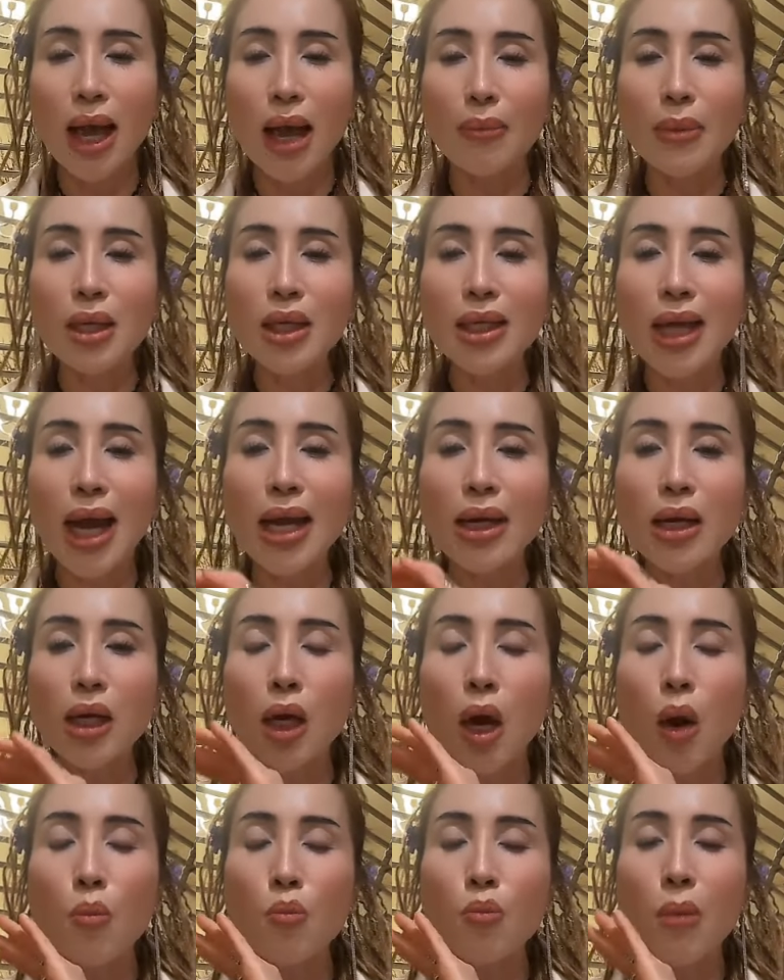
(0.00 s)
làm cá
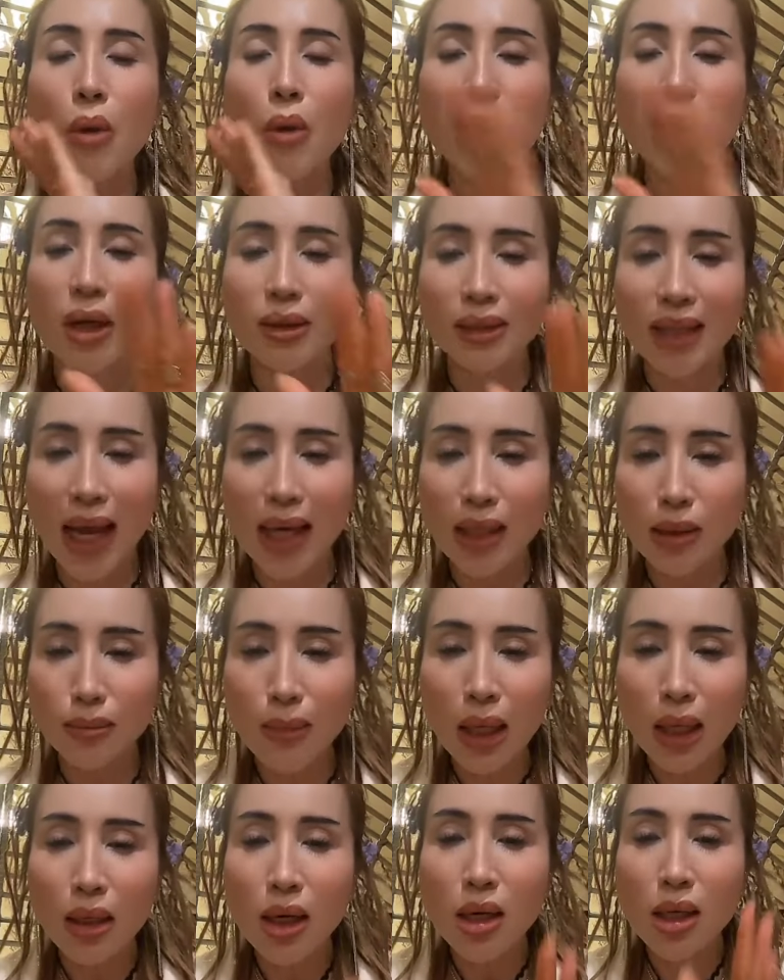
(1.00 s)
nó không bao giờ
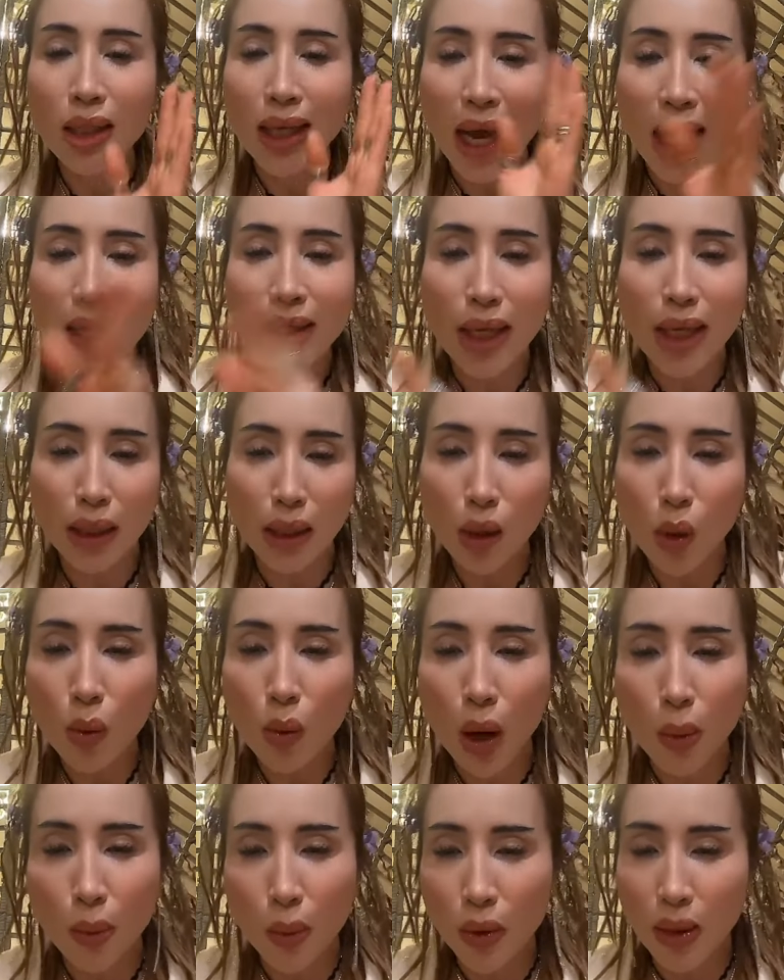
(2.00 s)
tanh bất cứ cá gì nó
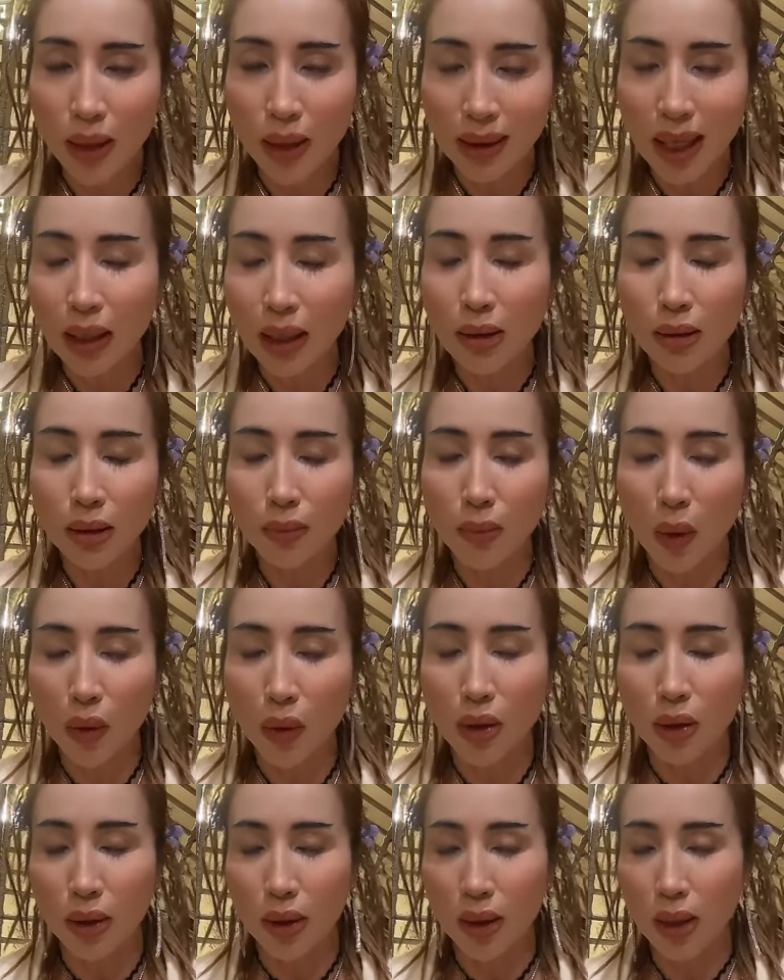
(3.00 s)
cũng không bao giờ tanh
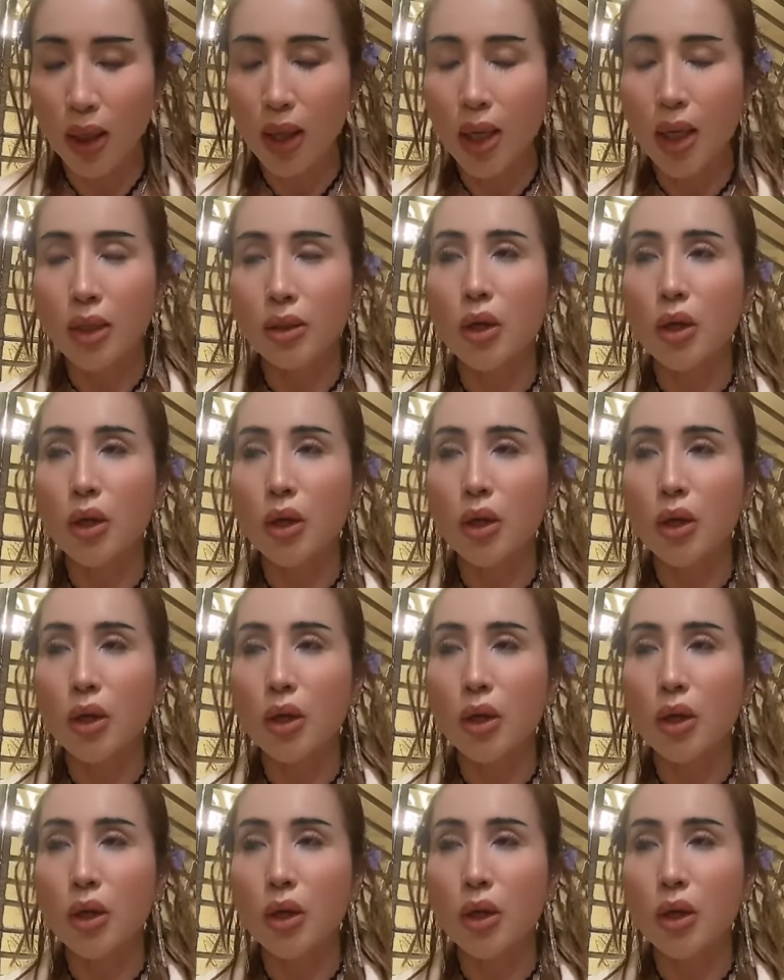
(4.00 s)
mọi người